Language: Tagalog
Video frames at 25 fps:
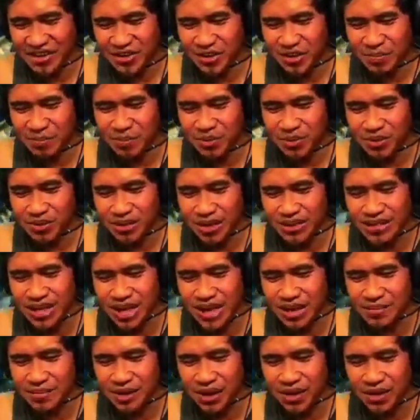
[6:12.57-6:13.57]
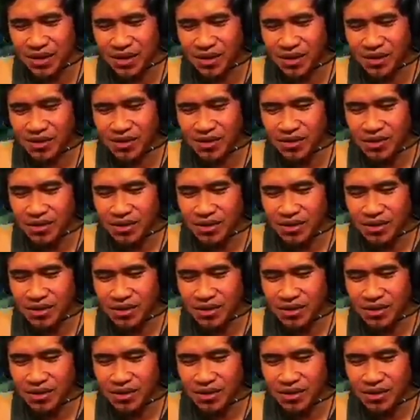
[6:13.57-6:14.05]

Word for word: Ay, inuok mo yung kasama ko.